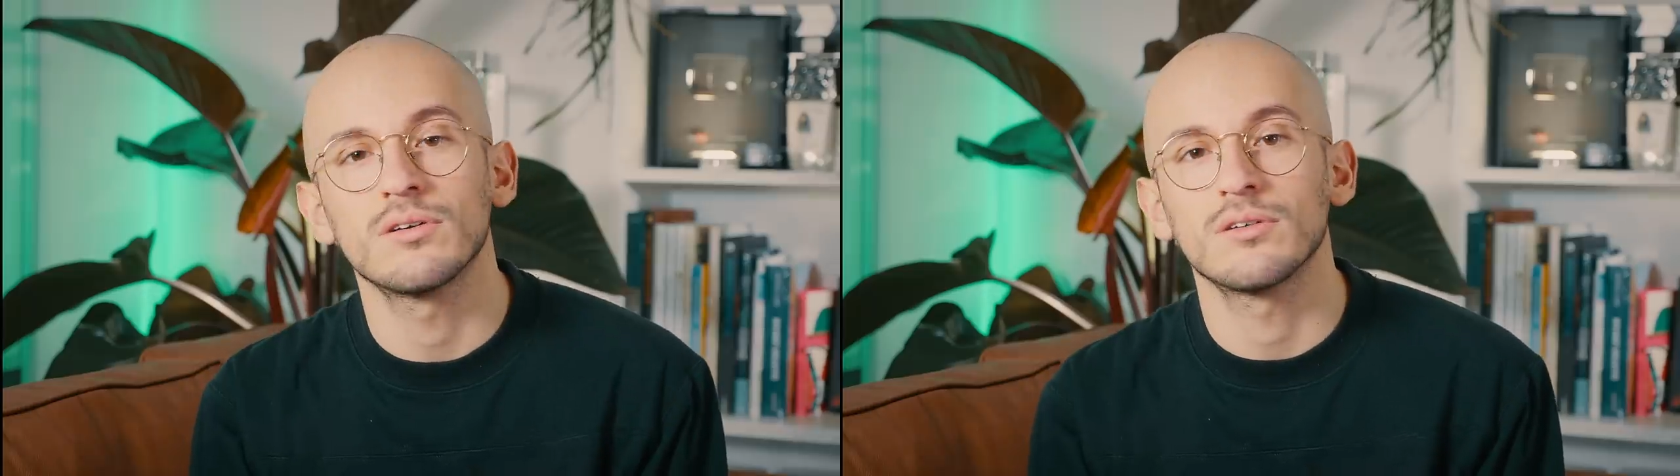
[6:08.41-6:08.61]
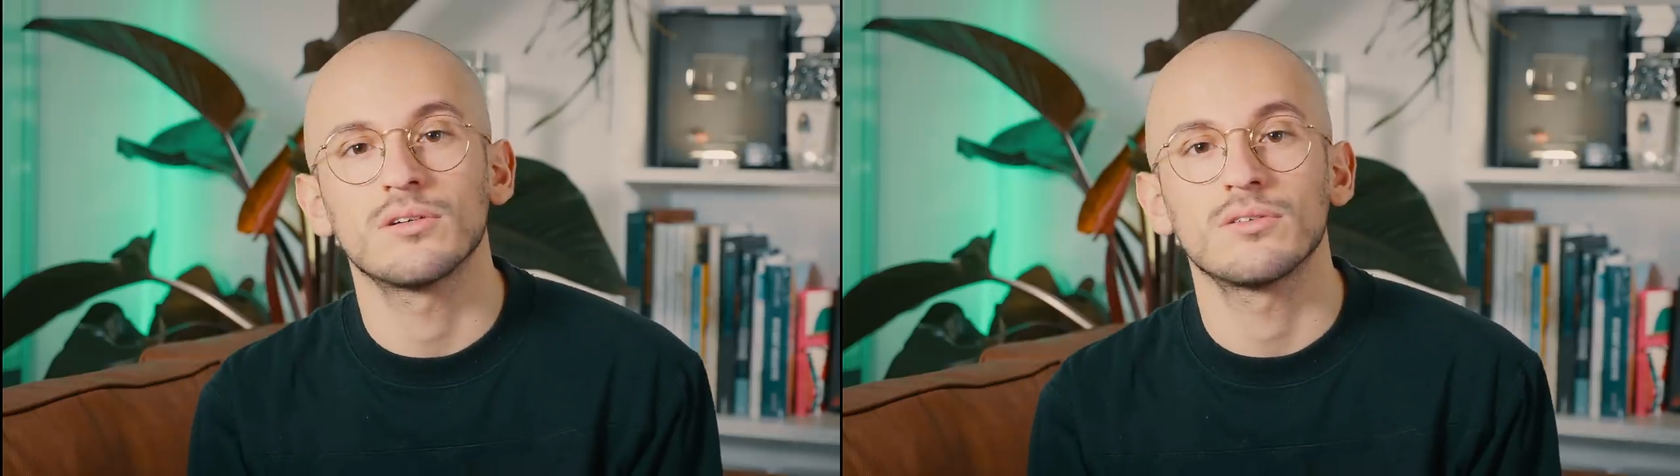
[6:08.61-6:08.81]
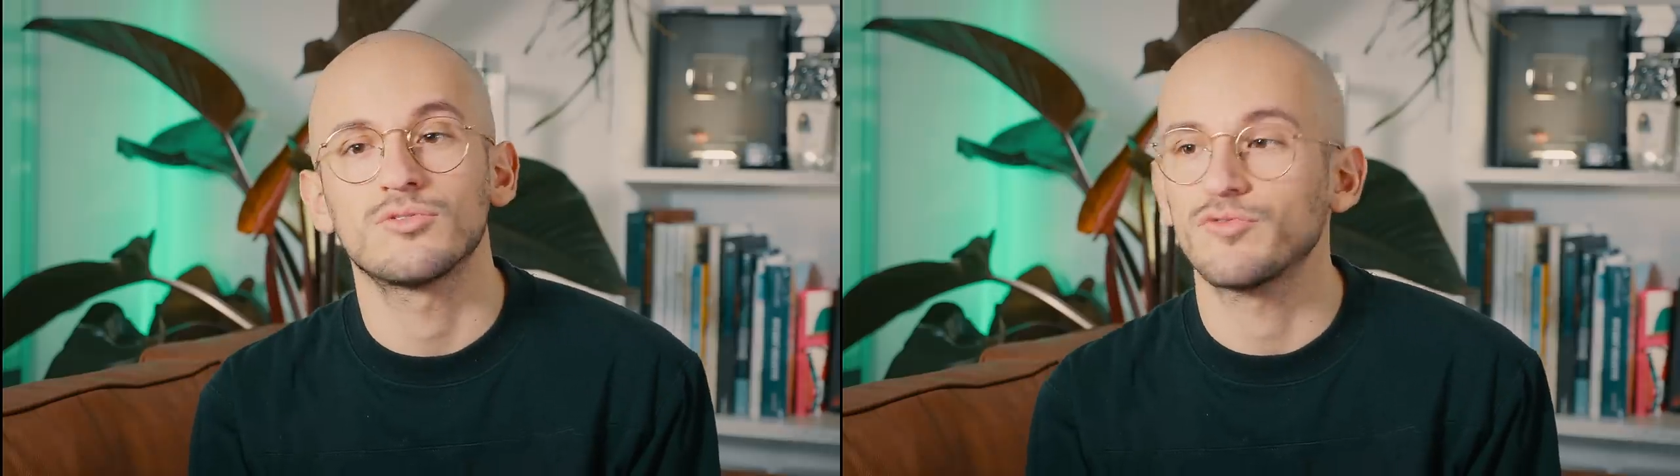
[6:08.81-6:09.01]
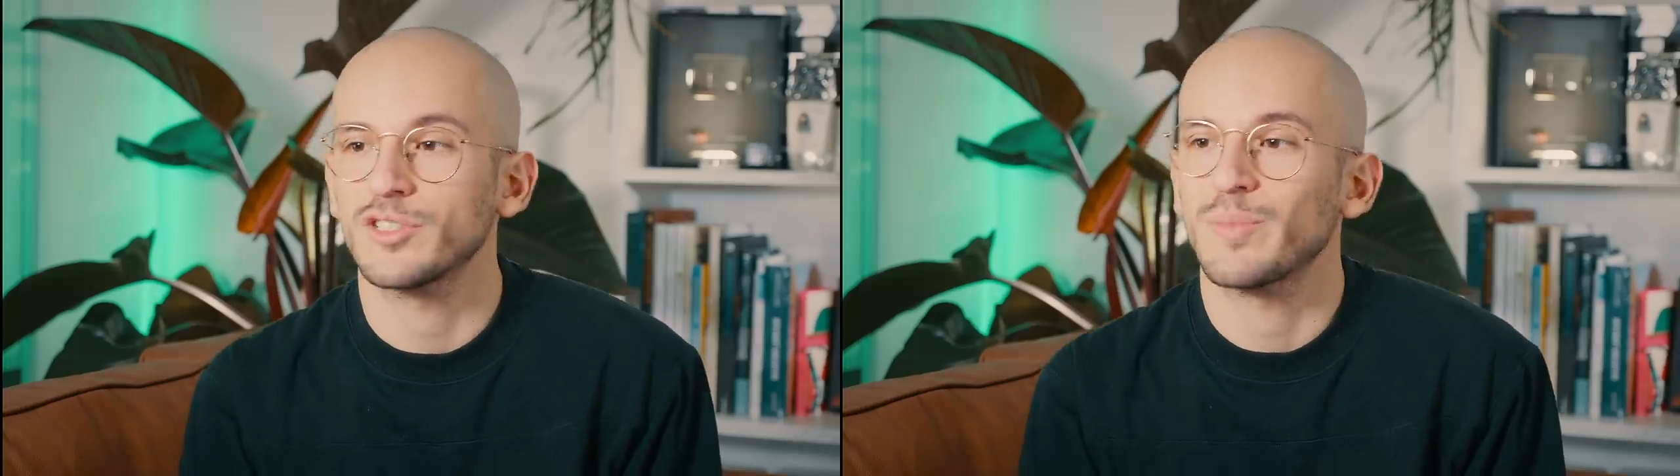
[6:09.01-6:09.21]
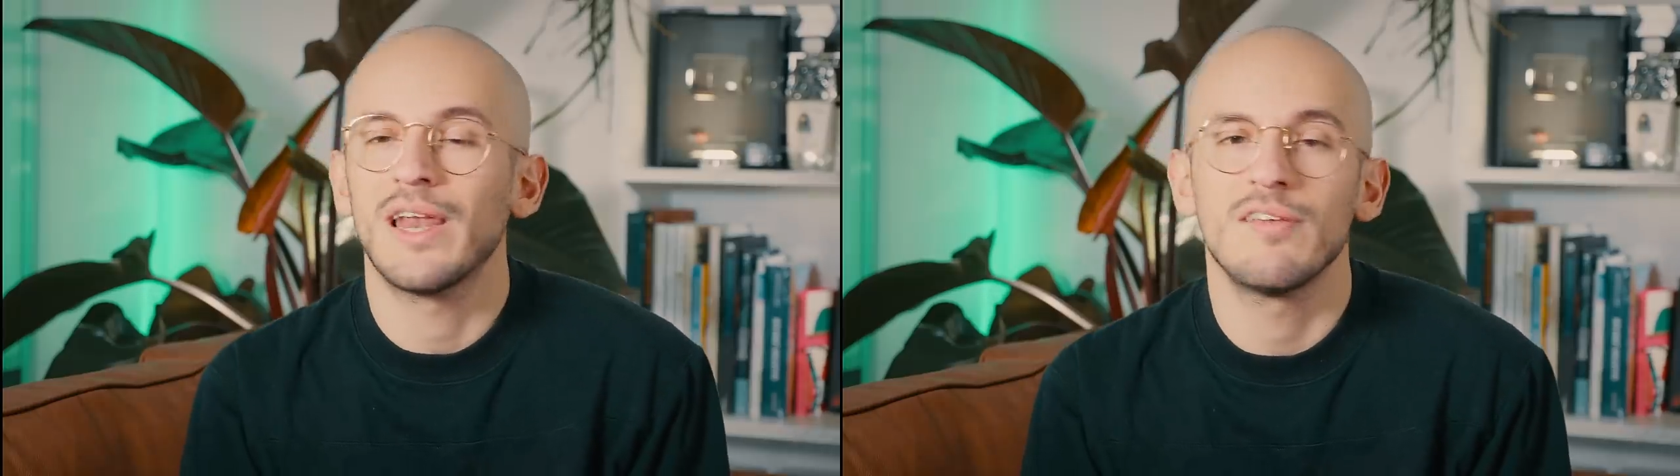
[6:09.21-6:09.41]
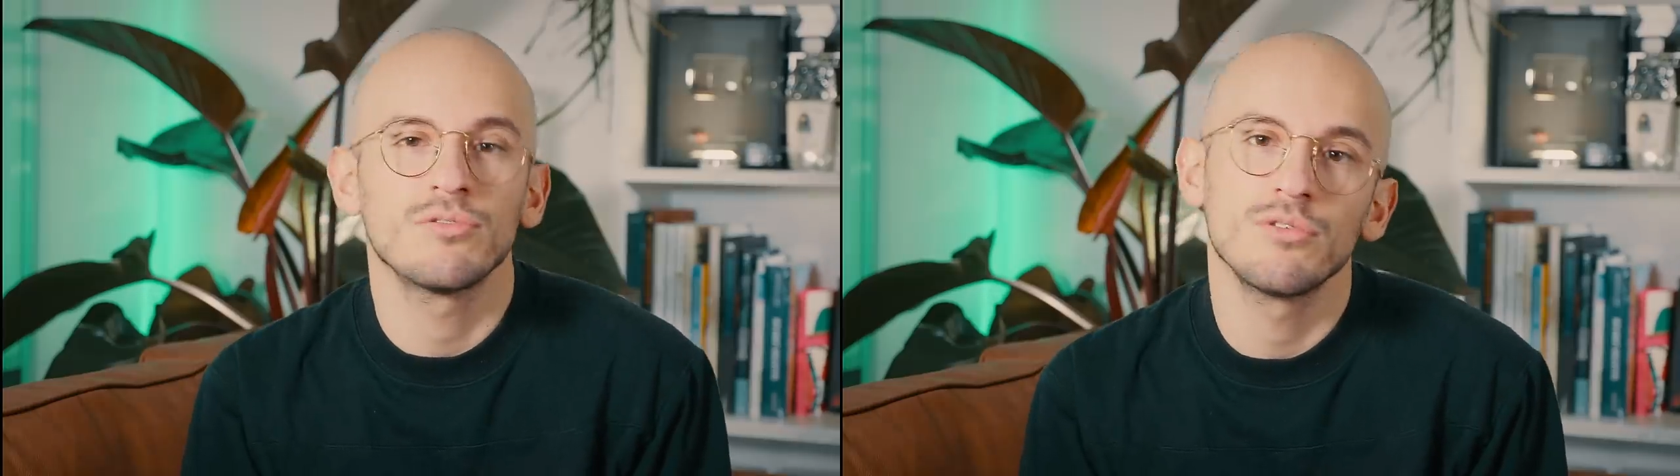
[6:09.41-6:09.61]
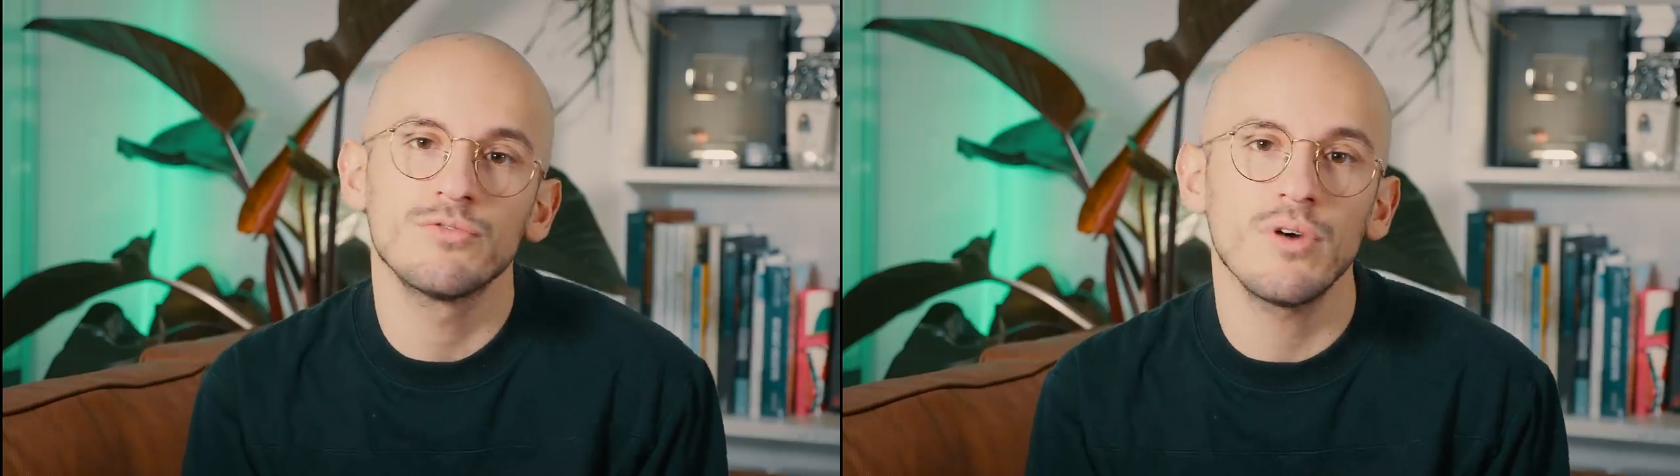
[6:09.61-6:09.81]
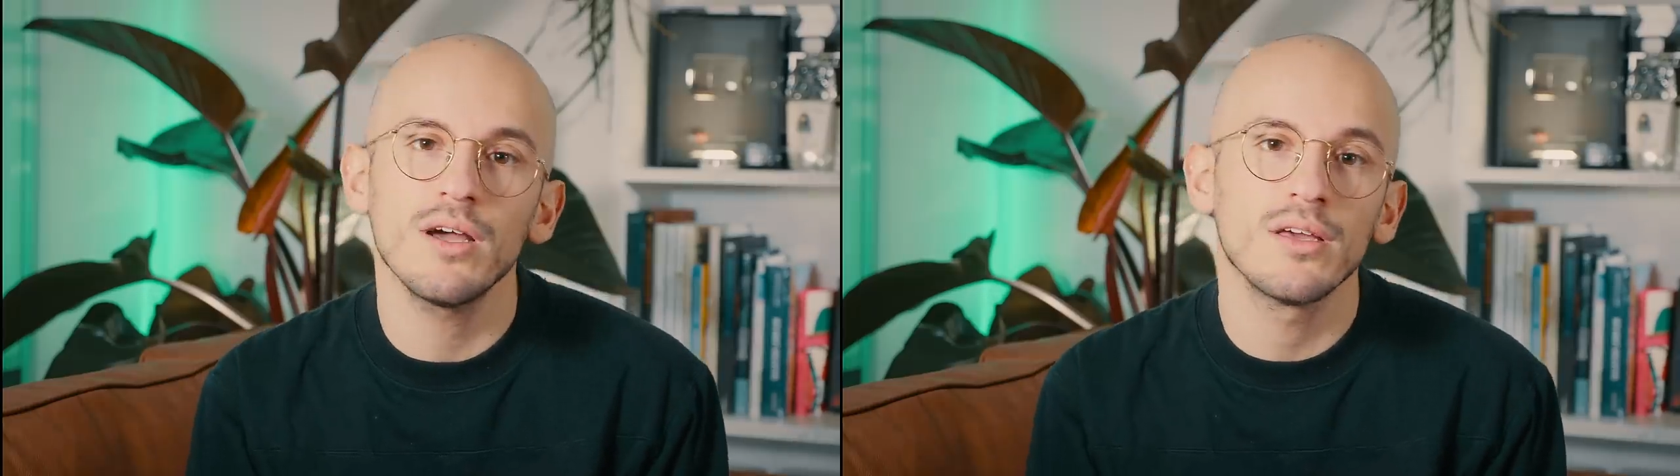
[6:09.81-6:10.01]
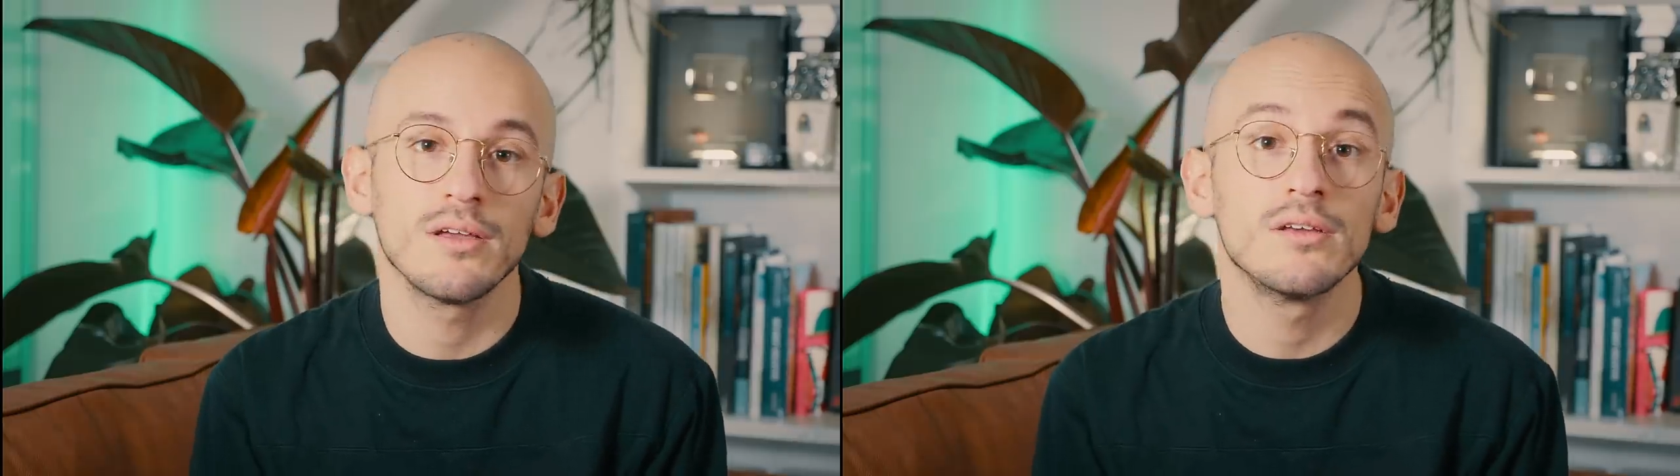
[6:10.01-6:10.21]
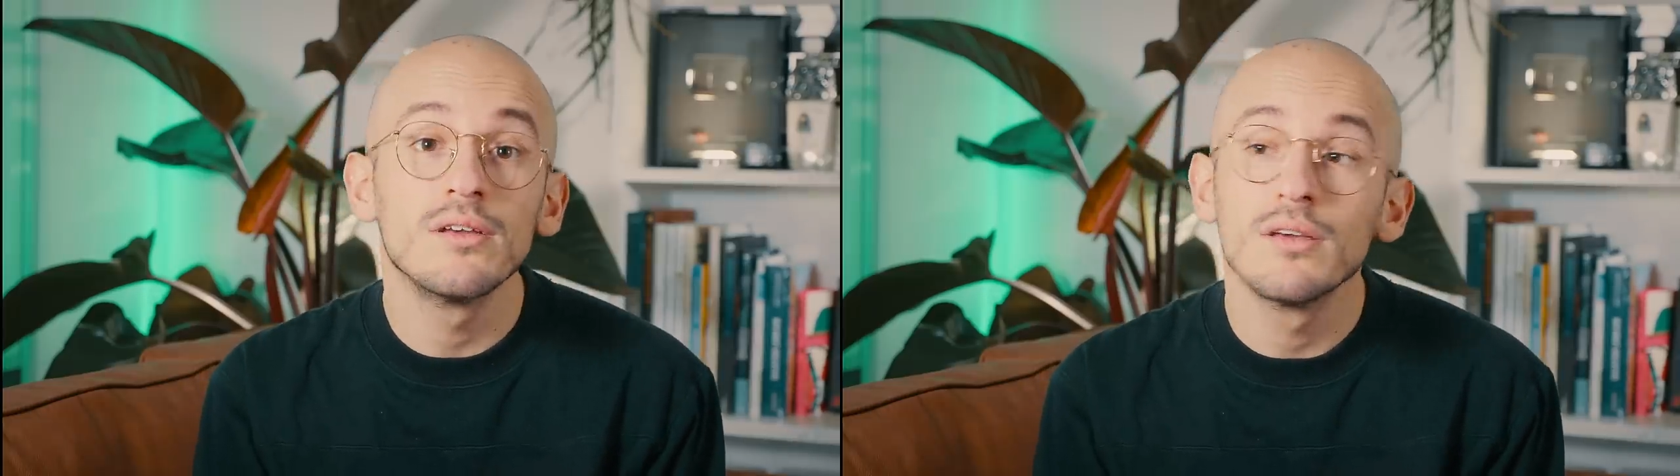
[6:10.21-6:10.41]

Euh, je fais que je prenne l'avion une fois et.